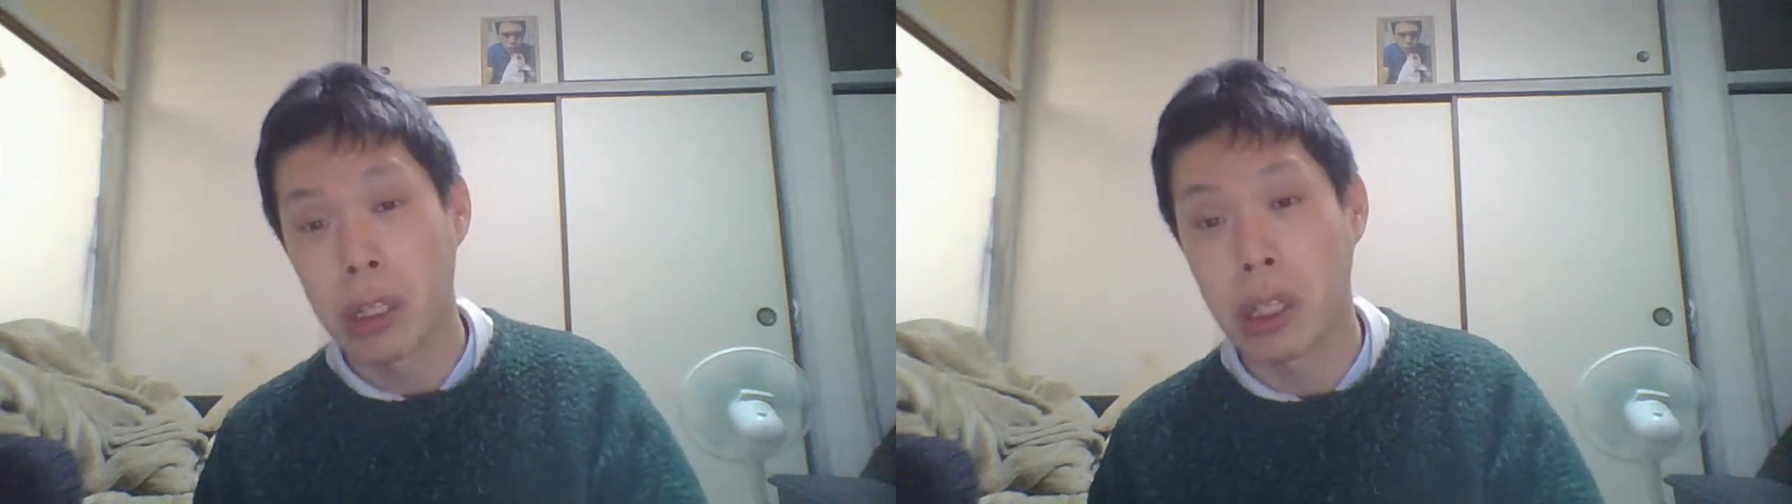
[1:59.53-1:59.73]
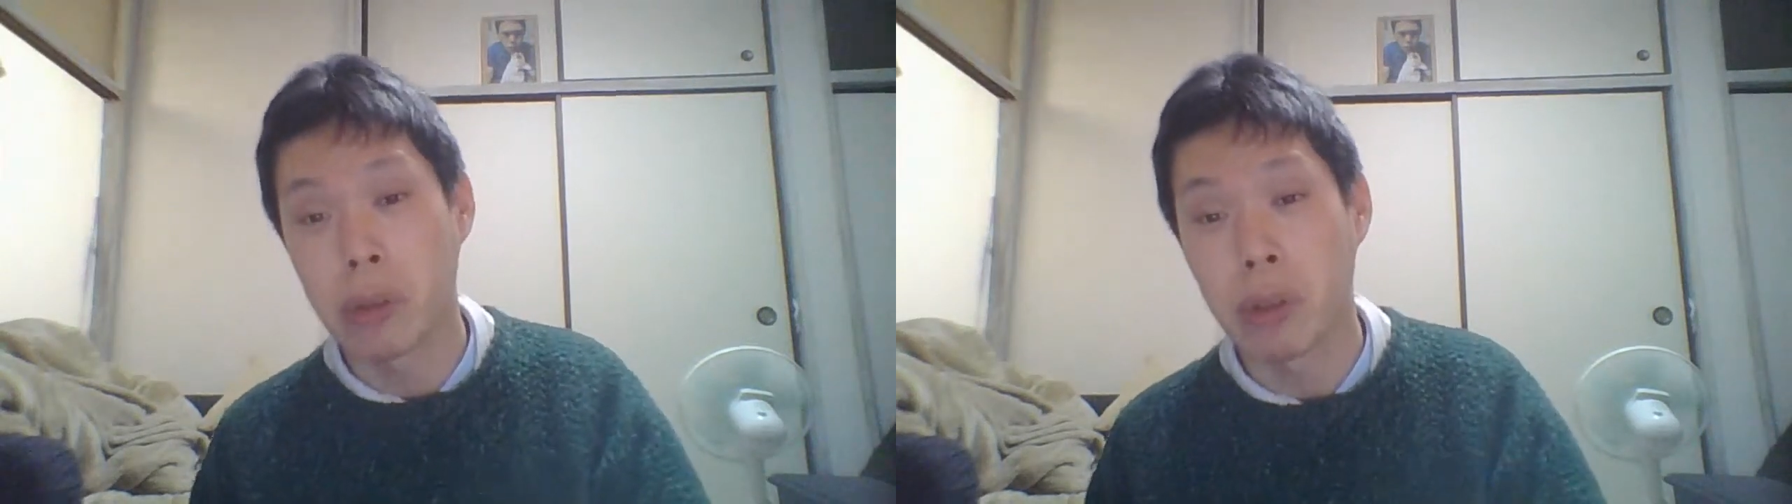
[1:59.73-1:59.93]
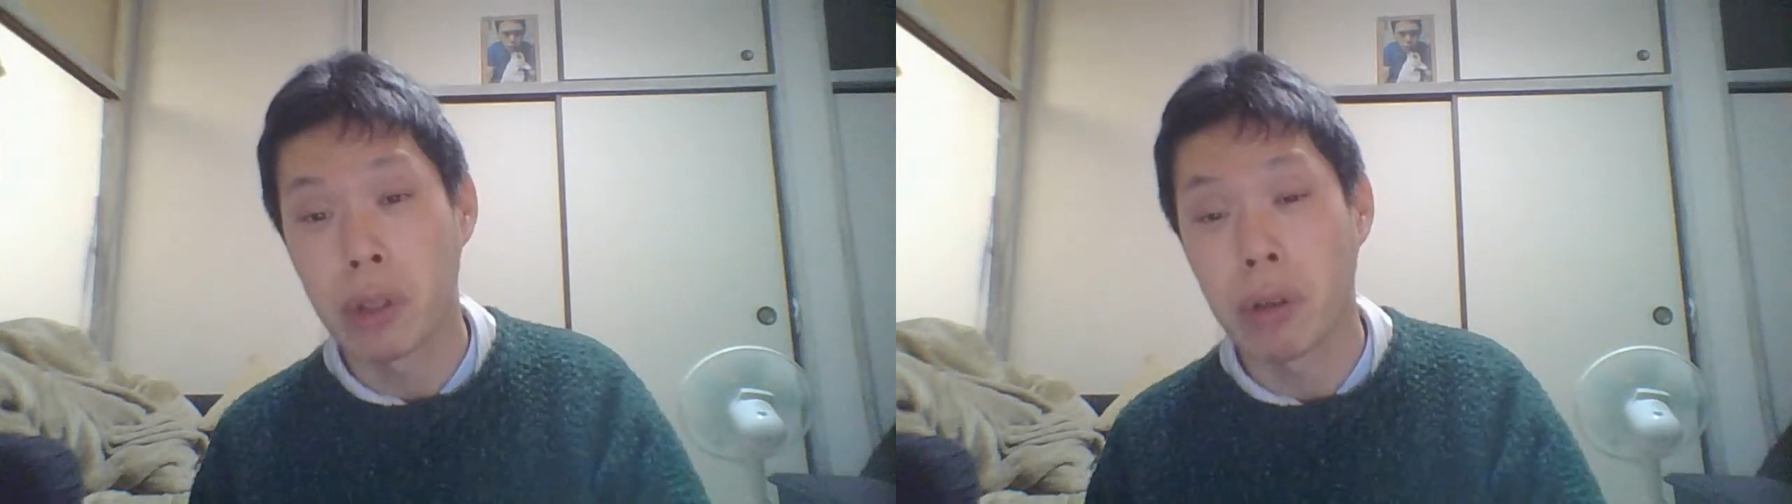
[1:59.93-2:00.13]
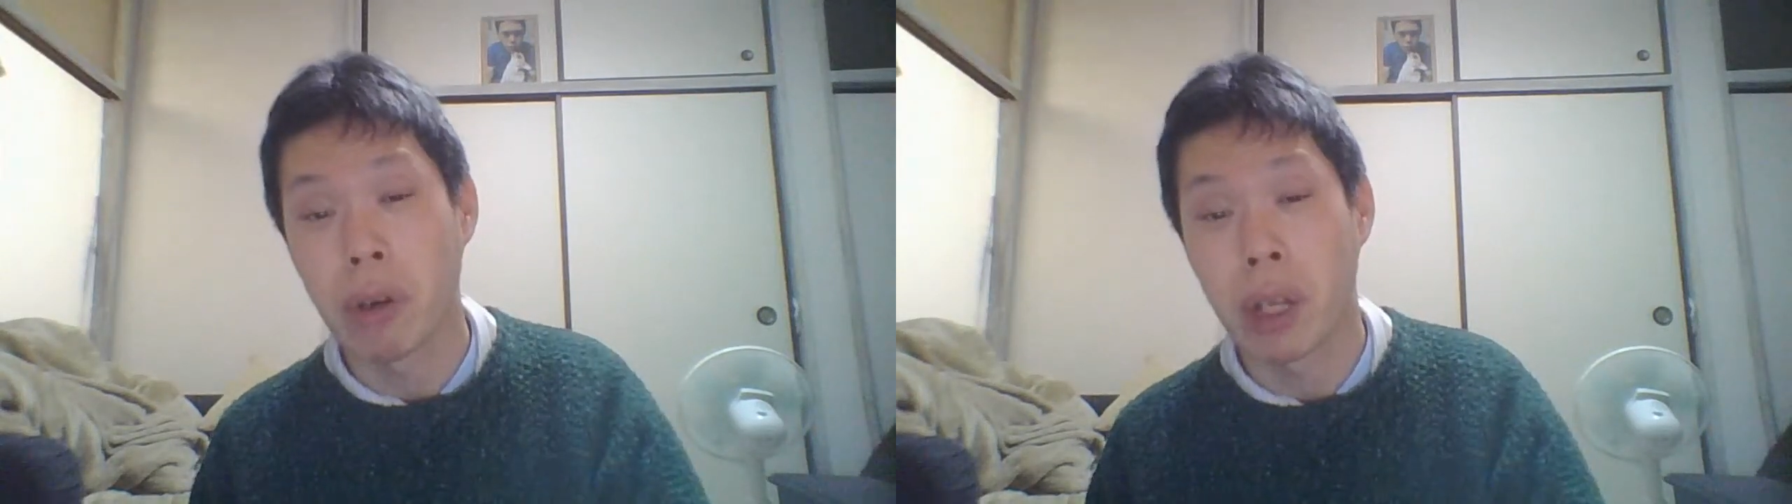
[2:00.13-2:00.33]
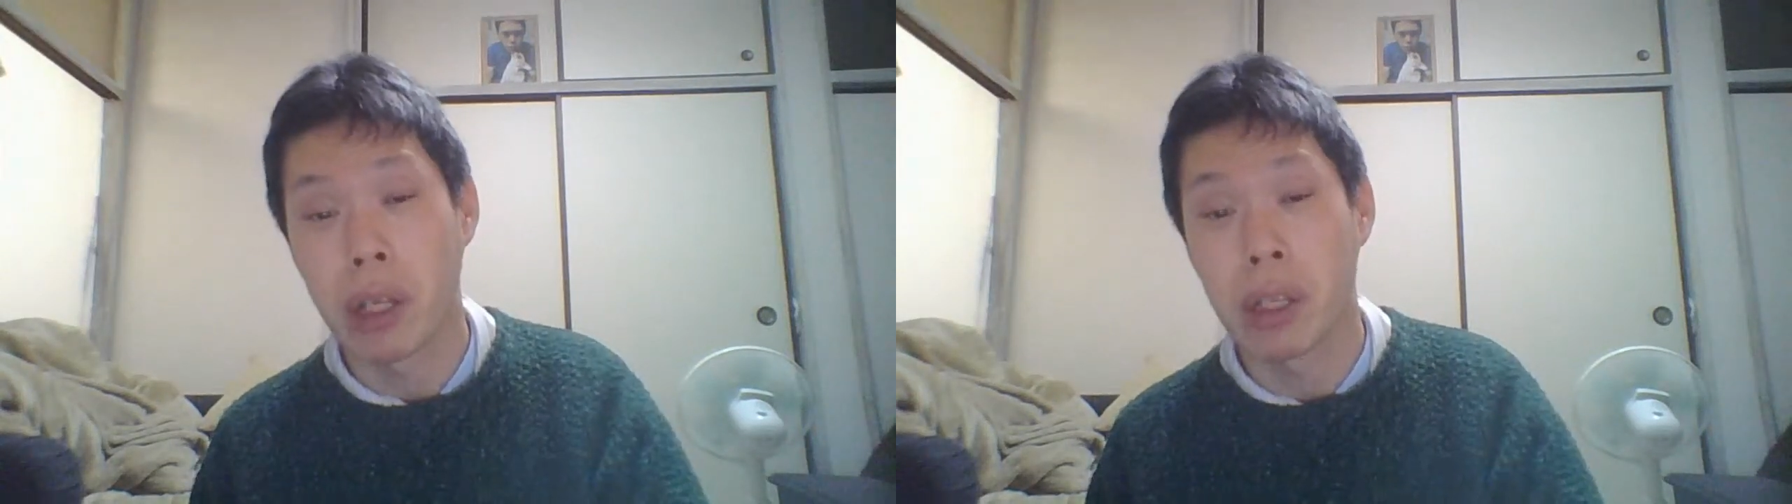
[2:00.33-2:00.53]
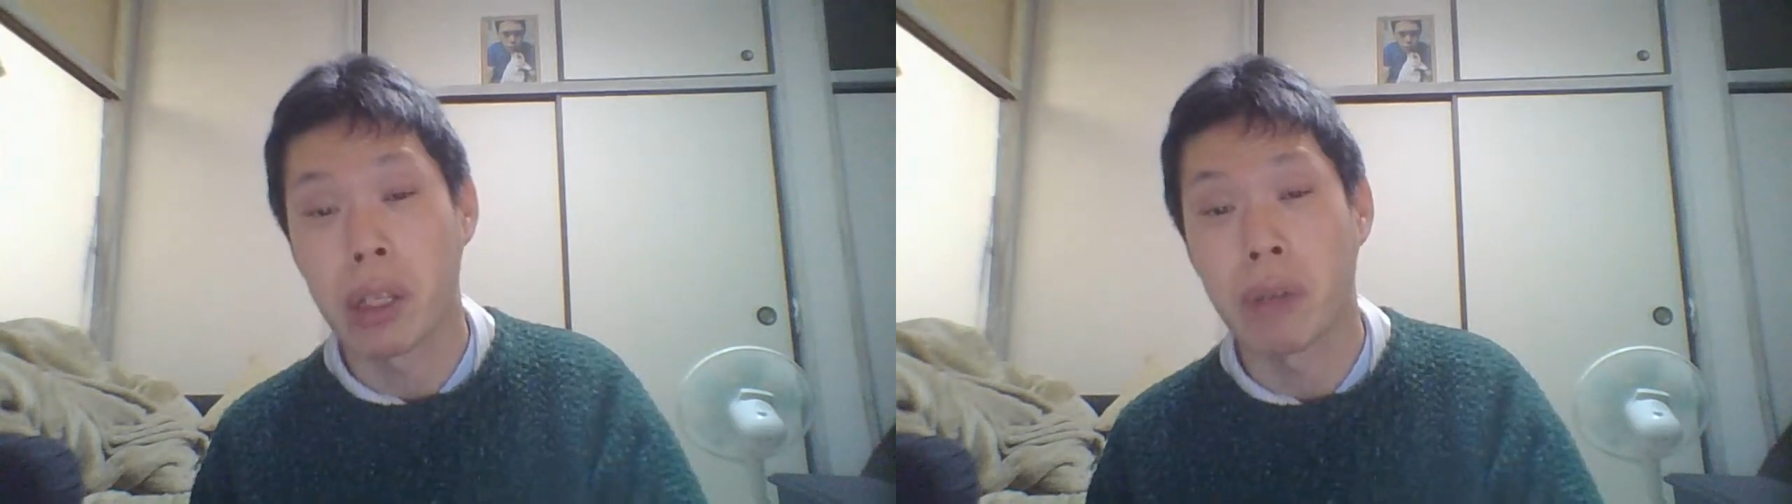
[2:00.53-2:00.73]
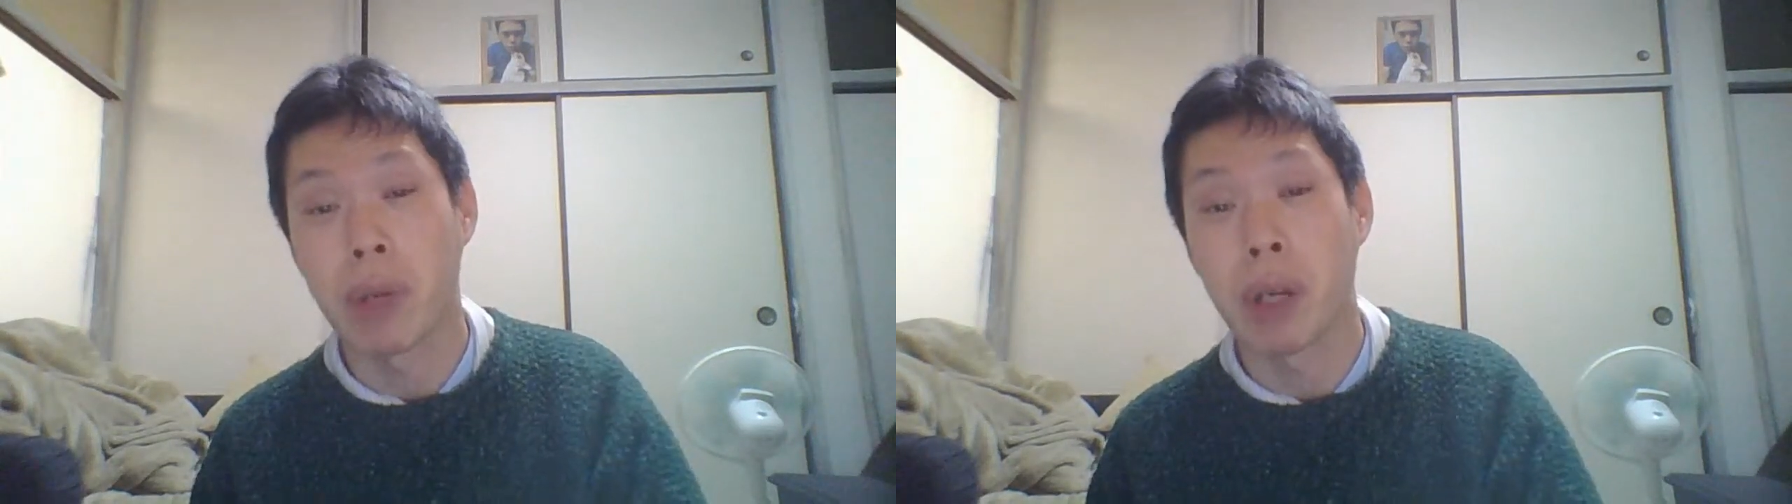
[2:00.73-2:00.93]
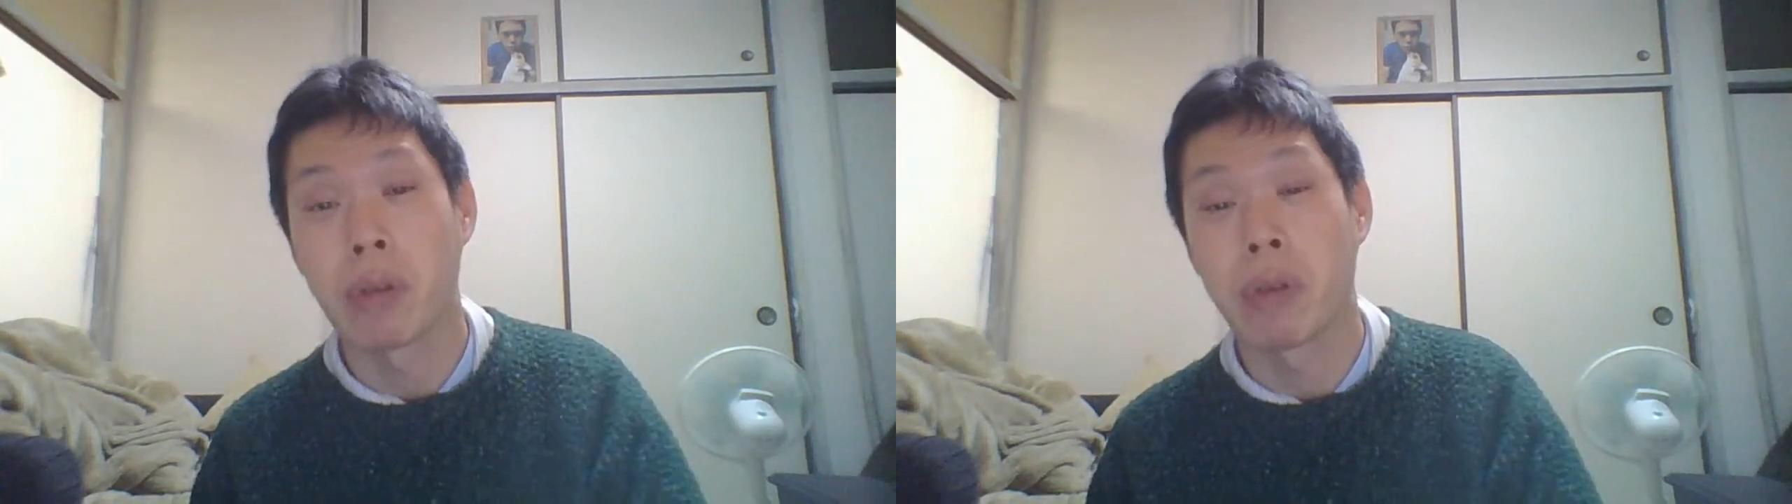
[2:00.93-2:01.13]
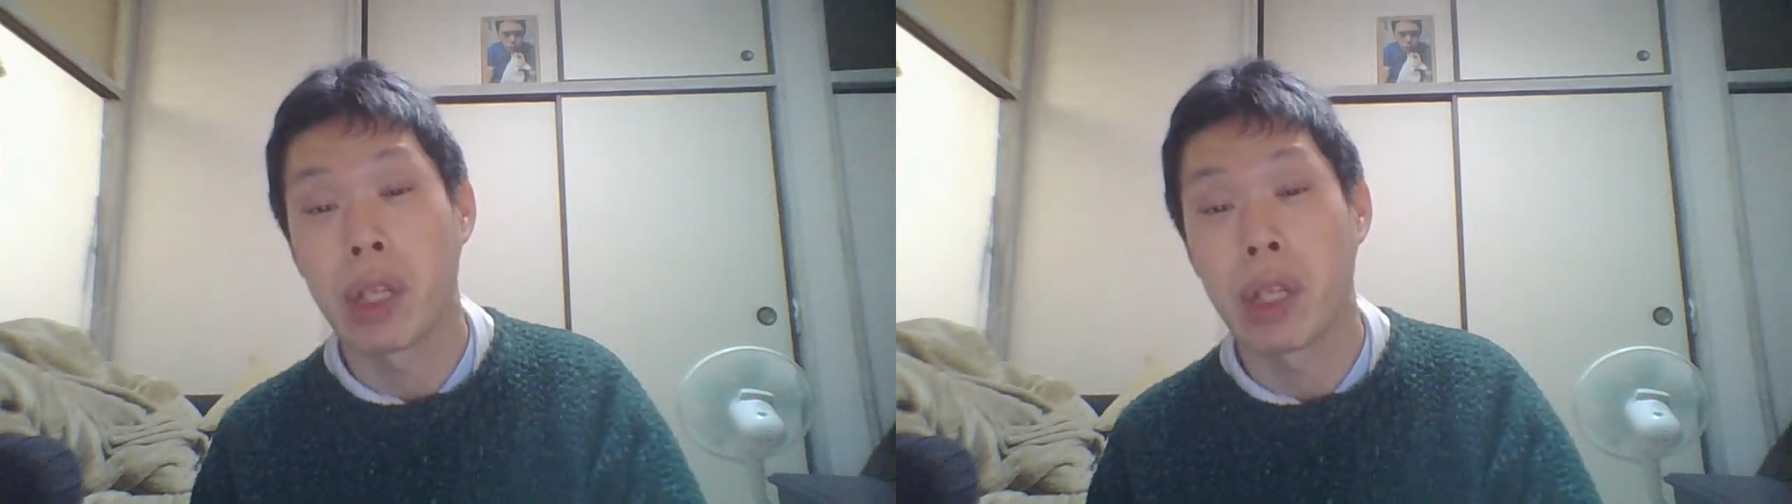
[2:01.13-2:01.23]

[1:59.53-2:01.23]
チェック機能はね、以前前よりも